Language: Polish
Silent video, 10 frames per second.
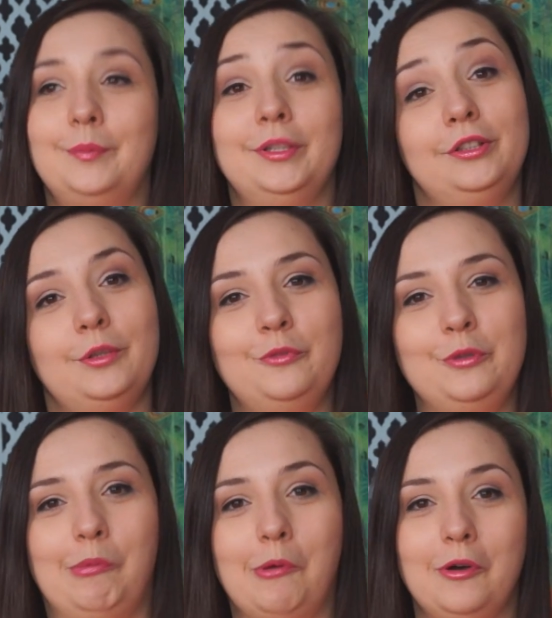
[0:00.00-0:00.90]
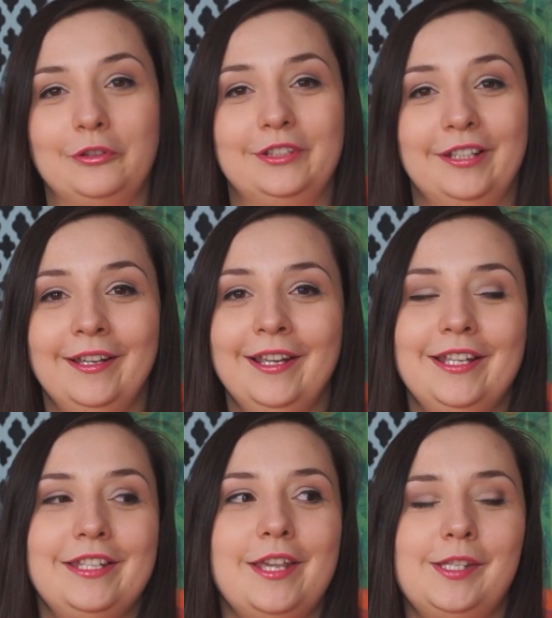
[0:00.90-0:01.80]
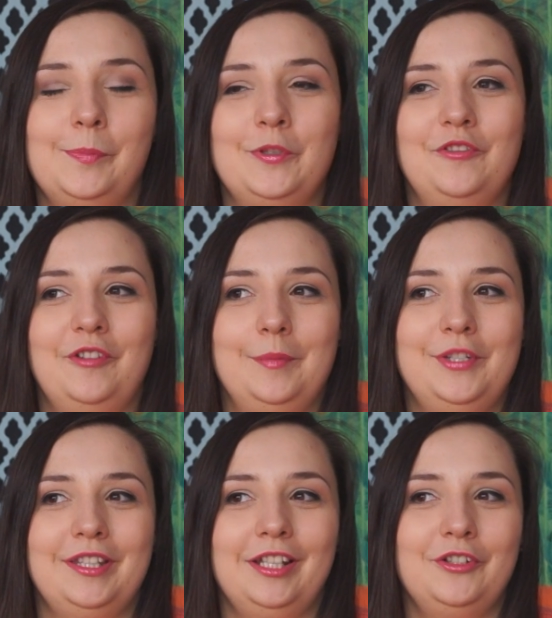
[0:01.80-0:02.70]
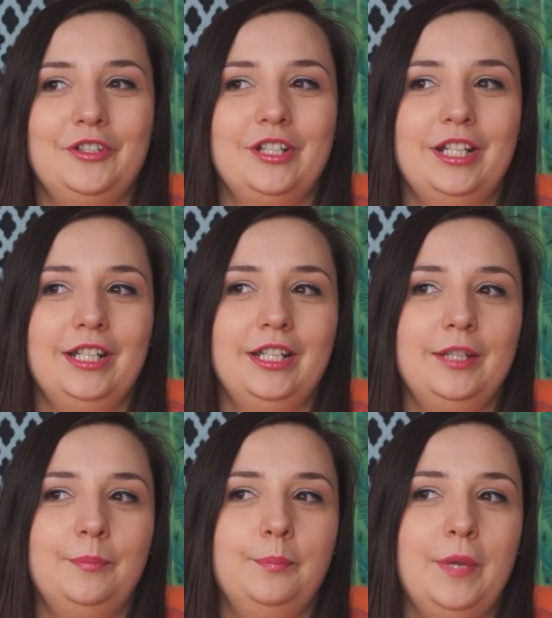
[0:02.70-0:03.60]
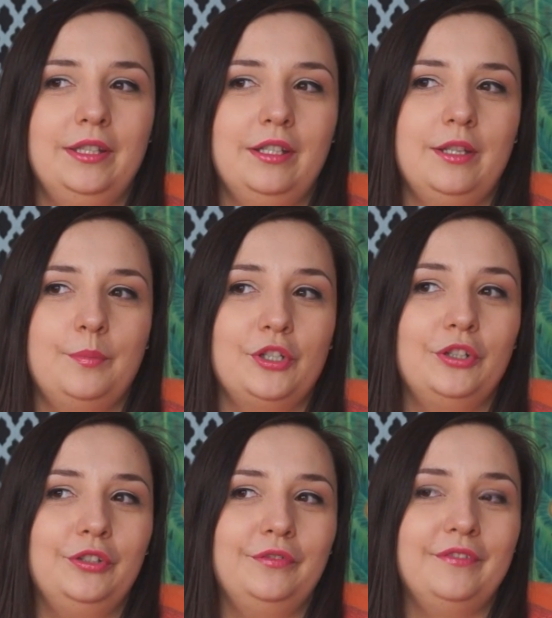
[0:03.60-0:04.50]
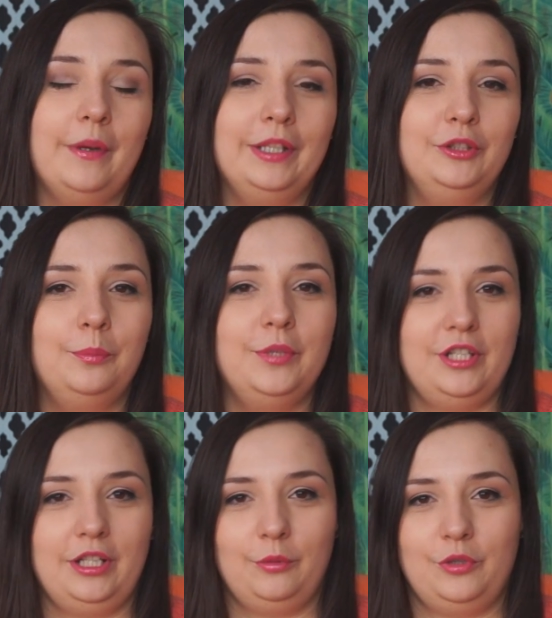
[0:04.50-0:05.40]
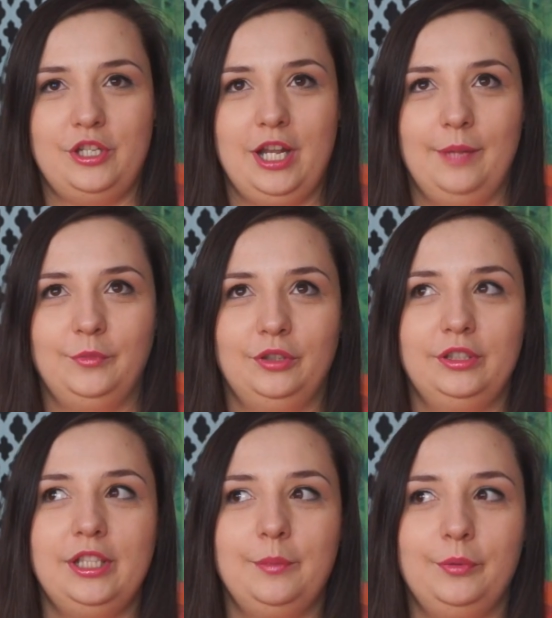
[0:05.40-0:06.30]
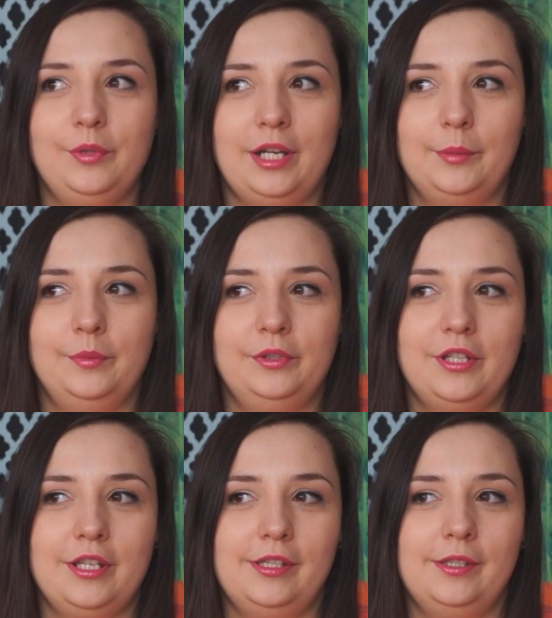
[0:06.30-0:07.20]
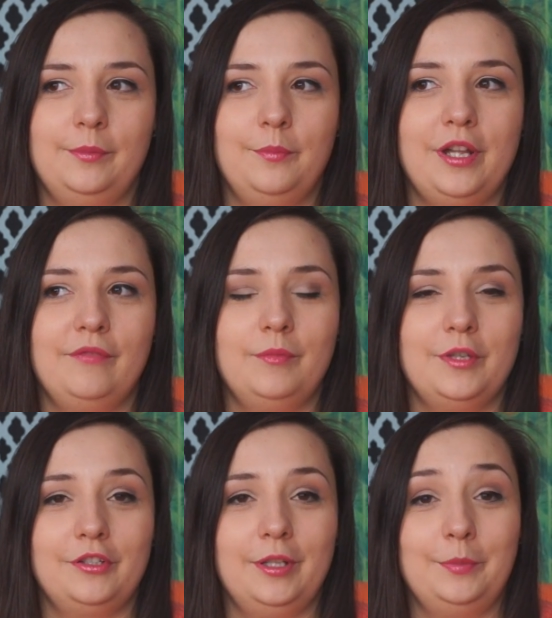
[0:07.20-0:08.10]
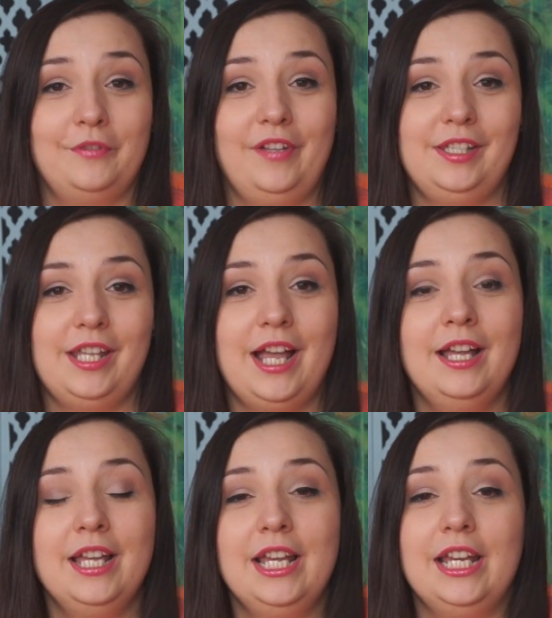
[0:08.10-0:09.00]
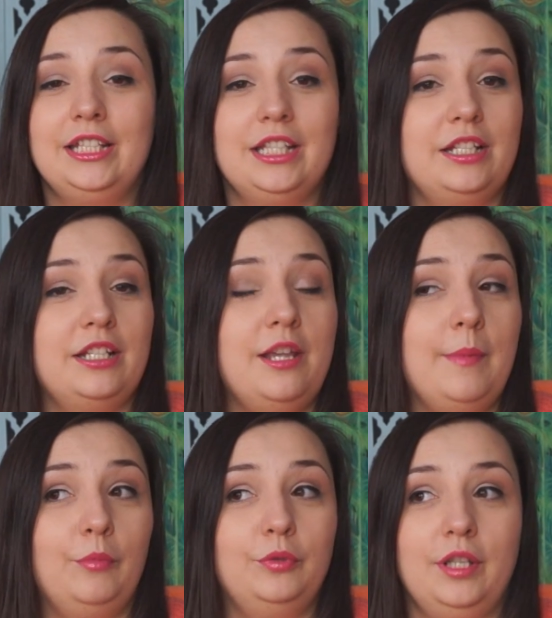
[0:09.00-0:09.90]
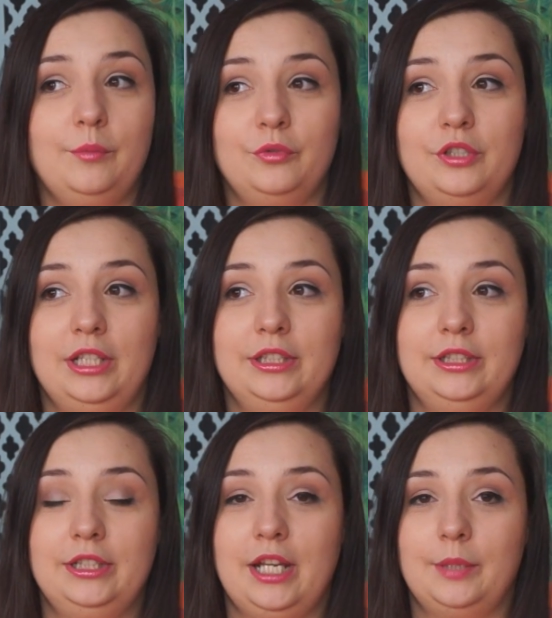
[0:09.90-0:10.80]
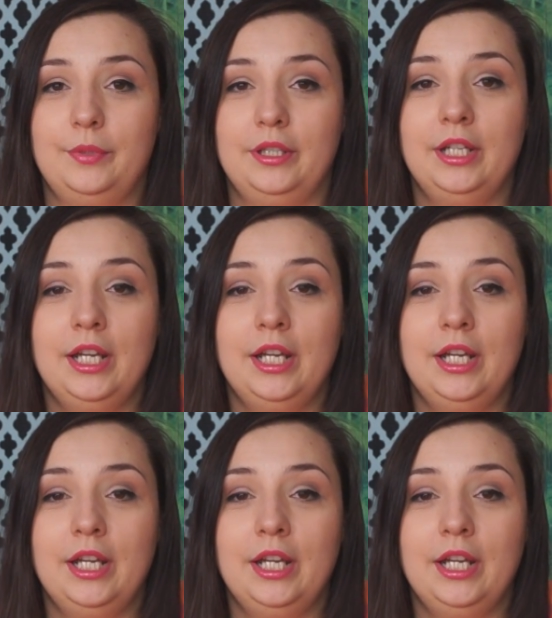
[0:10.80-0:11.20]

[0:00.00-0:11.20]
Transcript: jakby no to mój błąd. Nie spodziewałam się tego, że będę się przygotowywała do bycia nauczycielem. To nie był jakby, to nie jest moja wymarzona profesja i też nie mam ku temu żadnych jakby,